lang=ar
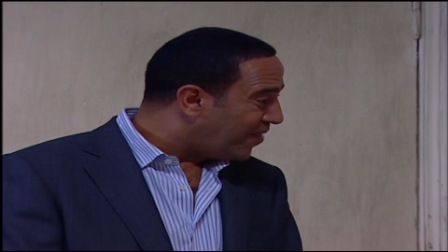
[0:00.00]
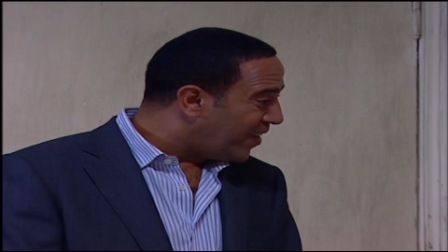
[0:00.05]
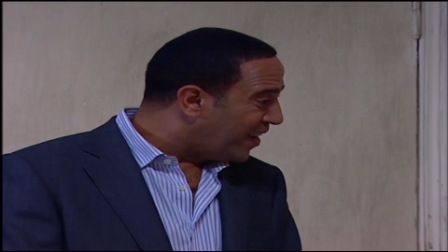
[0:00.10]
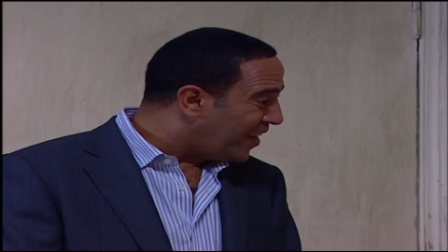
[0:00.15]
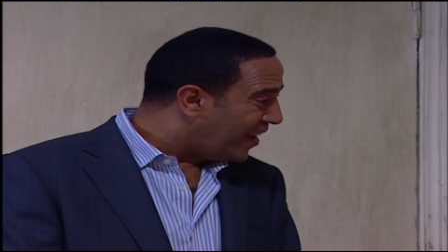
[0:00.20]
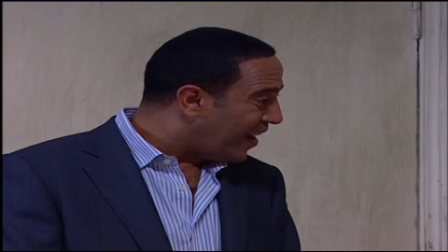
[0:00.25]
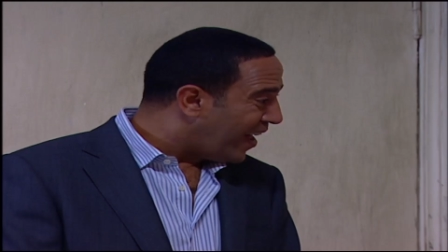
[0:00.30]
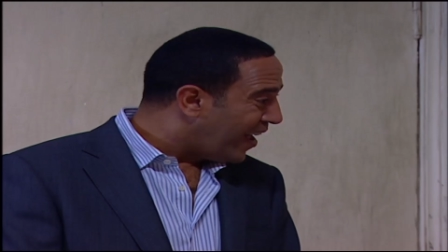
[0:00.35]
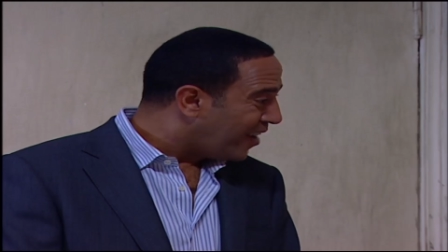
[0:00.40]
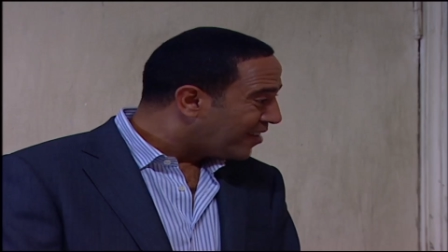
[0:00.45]

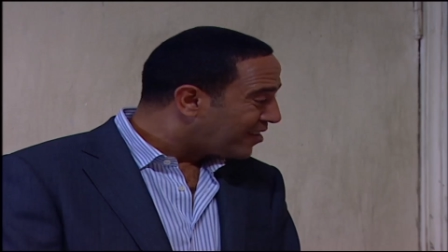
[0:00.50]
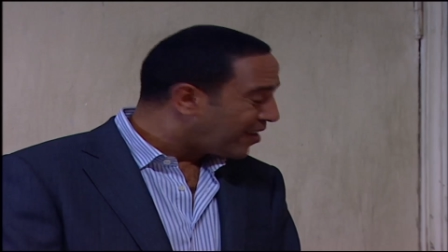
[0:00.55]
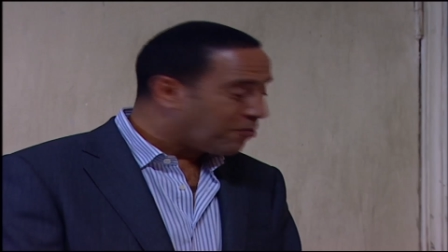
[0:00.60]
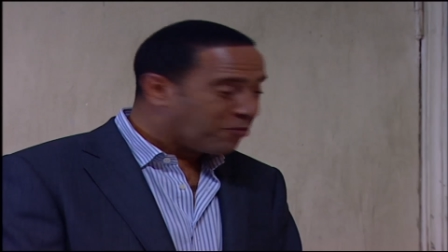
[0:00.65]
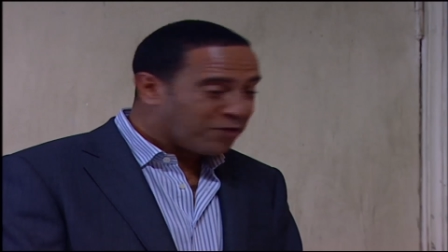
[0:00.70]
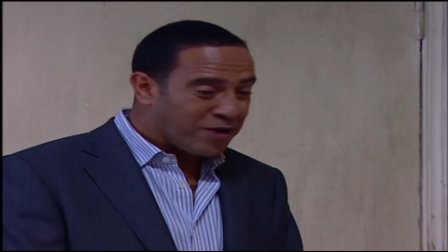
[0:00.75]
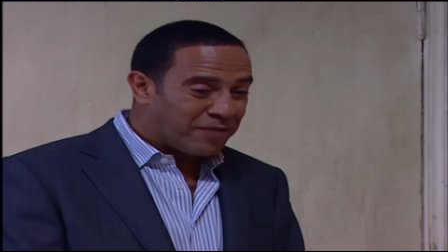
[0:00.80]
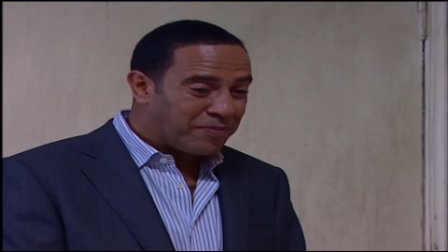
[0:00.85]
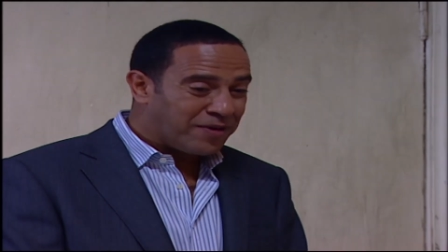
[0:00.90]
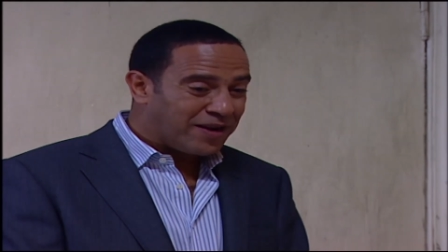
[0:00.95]
نبيلة
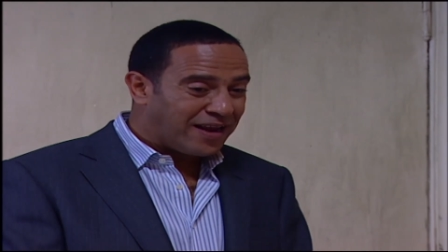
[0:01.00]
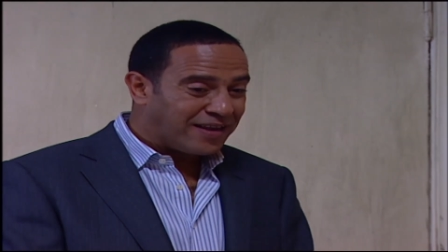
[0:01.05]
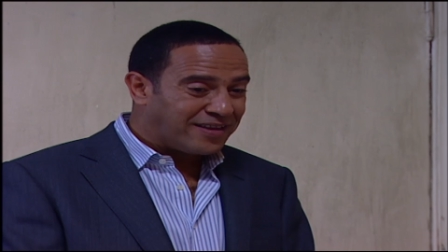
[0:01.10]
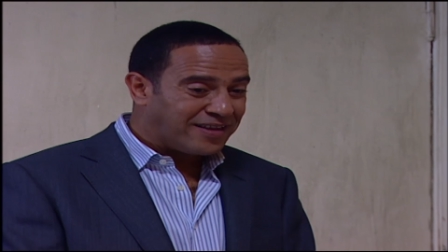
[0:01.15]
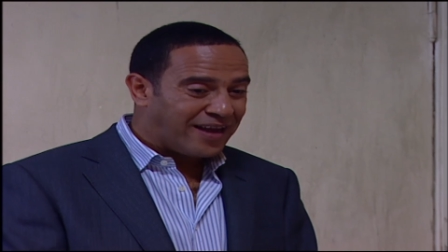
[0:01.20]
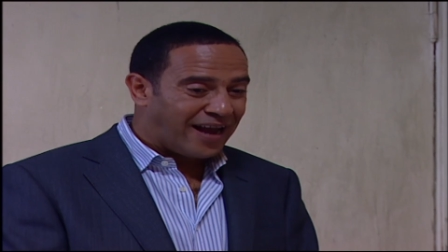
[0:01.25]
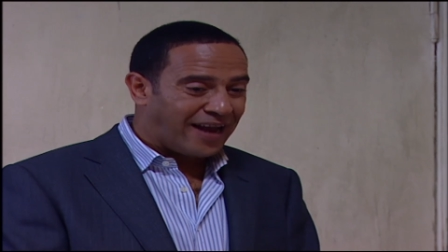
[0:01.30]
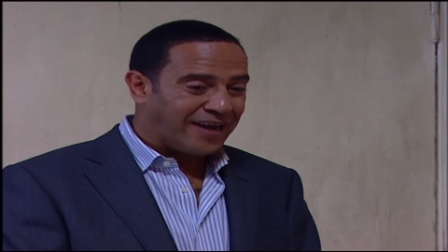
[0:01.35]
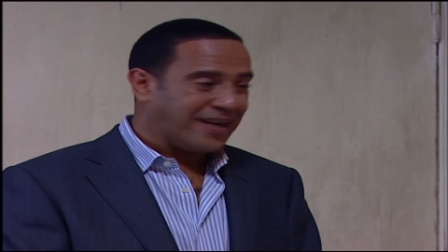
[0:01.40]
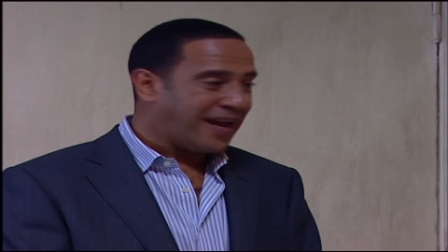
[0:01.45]
طب ونبيلة
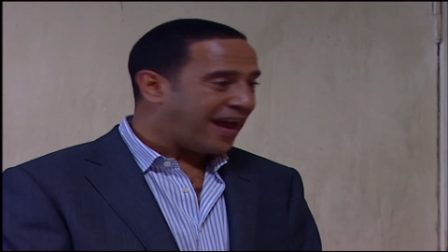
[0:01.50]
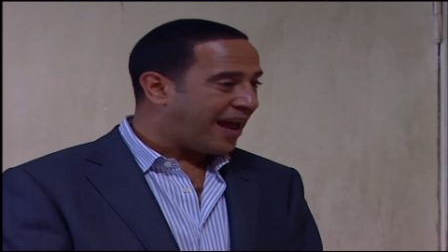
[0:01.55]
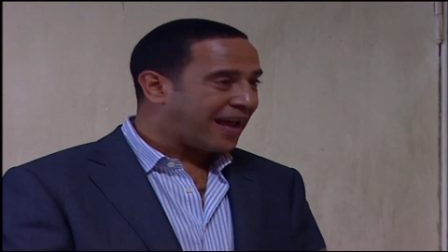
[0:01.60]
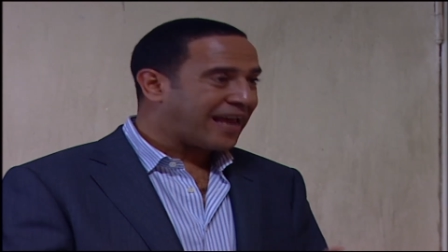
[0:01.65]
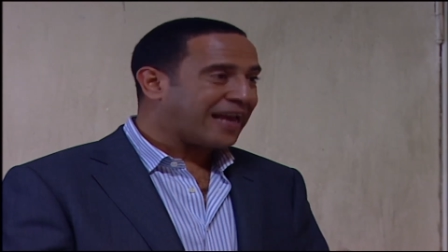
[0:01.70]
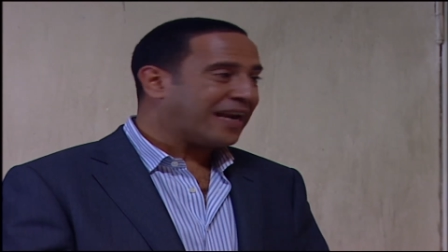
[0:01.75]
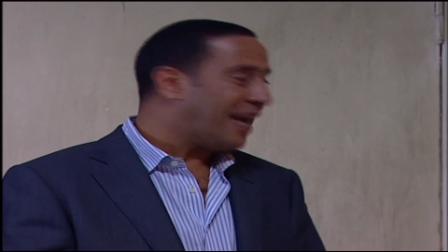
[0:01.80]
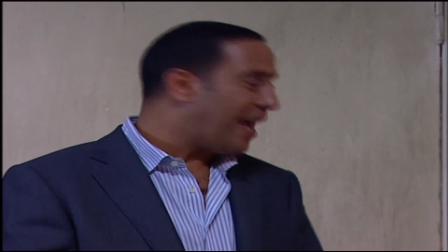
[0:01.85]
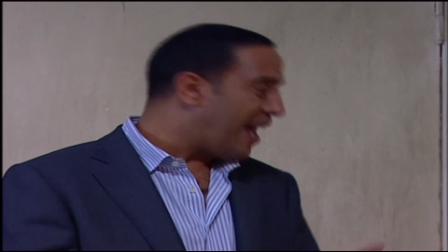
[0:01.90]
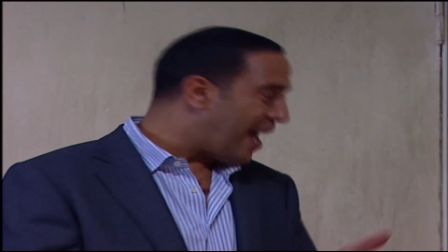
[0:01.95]
دي يعني
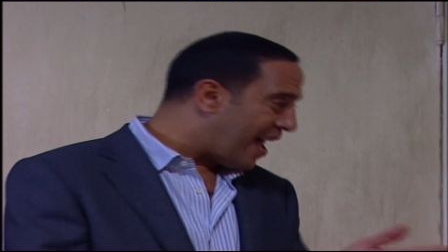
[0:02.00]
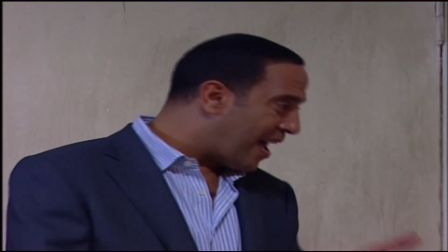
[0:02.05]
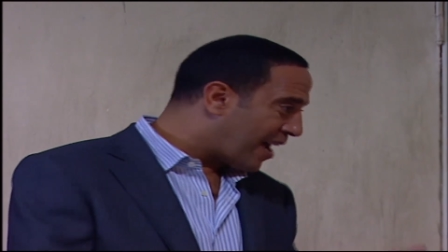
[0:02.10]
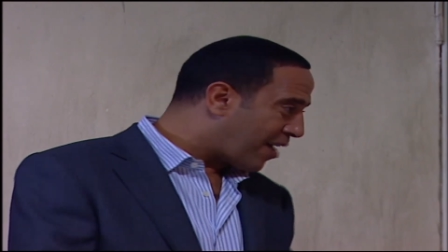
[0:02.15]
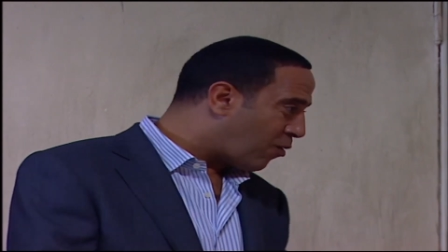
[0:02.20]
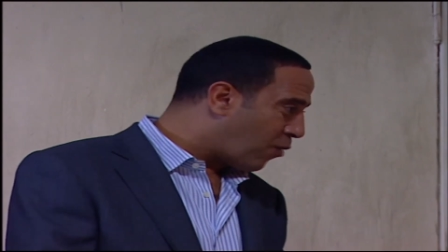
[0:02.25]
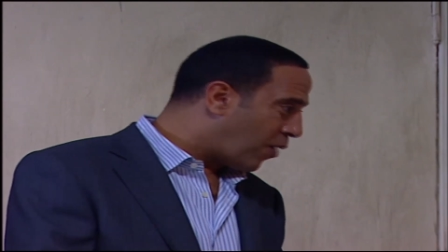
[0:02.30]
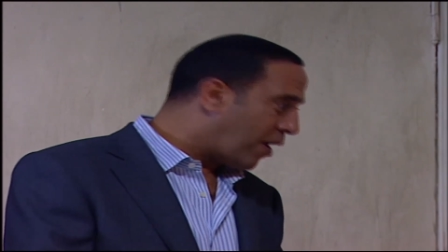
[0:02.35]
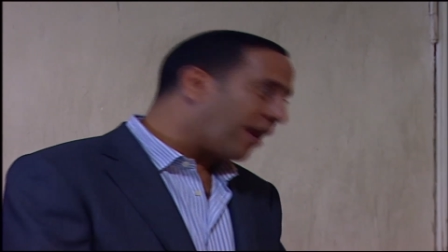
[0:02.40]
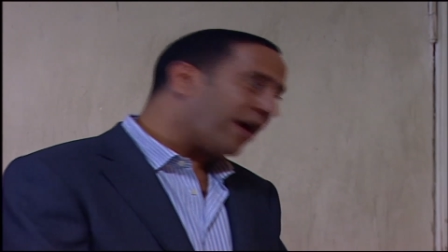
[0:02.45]

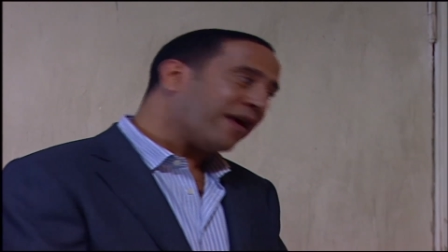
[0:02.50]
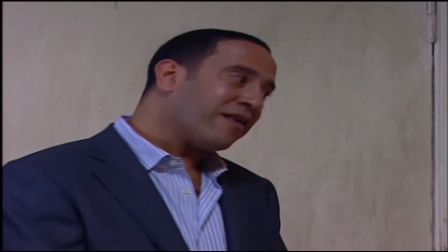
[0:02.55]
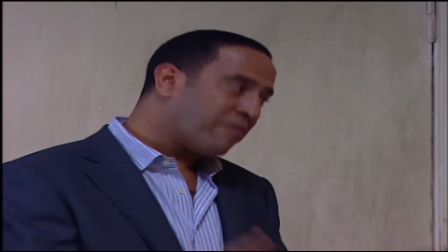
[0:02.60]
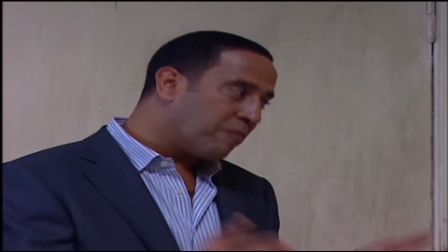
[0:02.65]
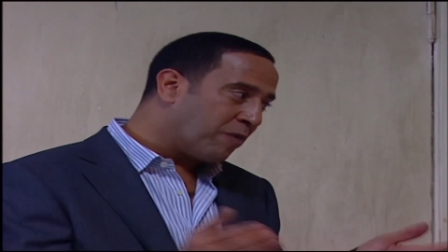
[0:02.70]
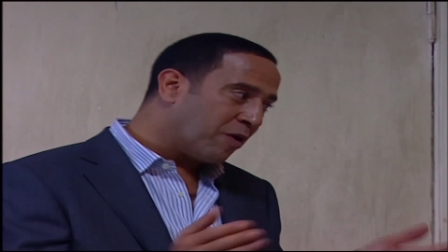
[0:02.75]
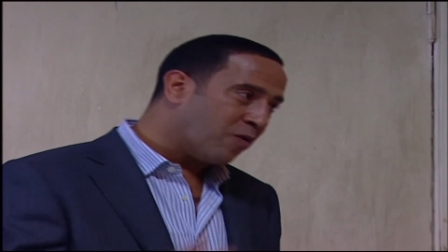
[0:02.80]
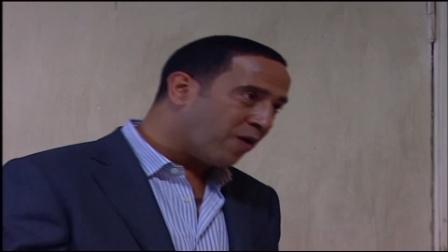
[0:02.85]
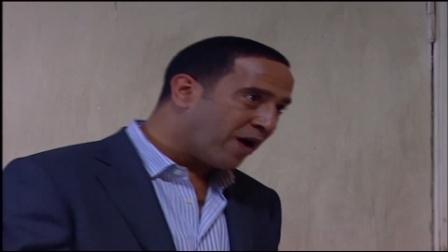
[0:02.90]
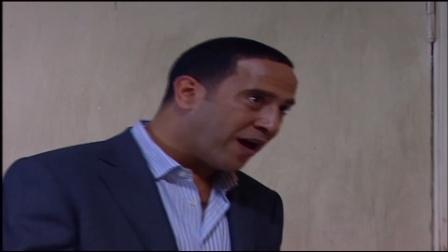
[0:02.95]
أخلاقك ولا
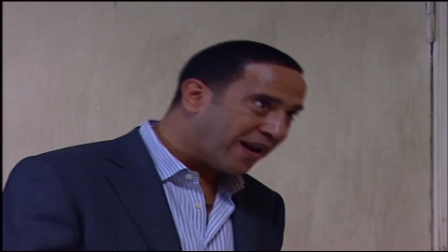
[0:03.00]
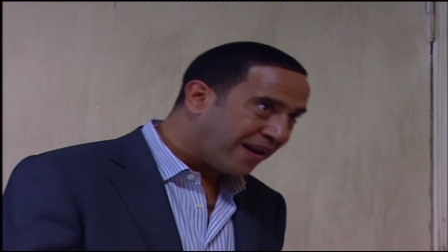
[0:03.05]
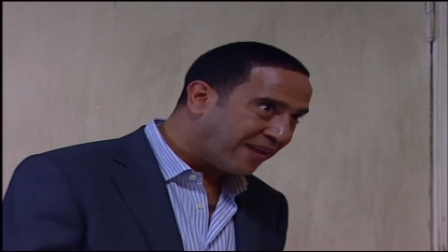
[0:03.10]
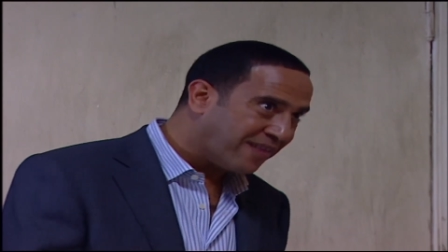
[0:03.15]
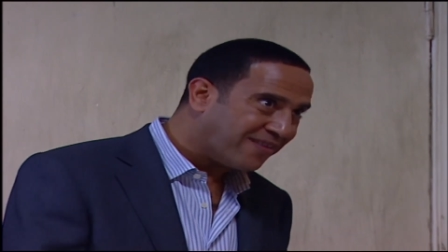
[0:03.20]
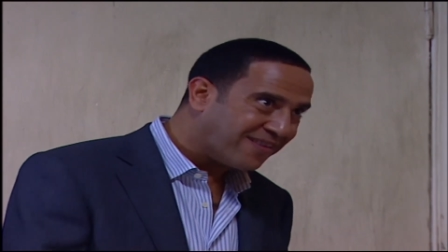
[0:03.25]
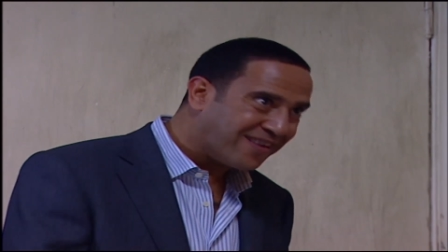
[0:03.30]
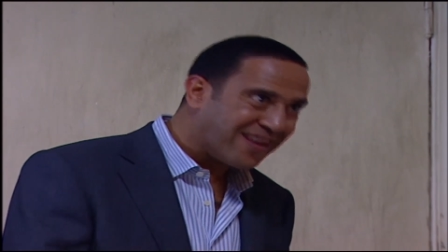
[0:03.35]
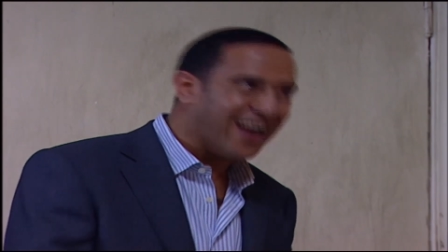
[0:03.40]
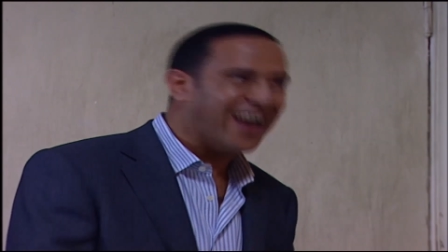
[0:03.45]
اسم الوالد؟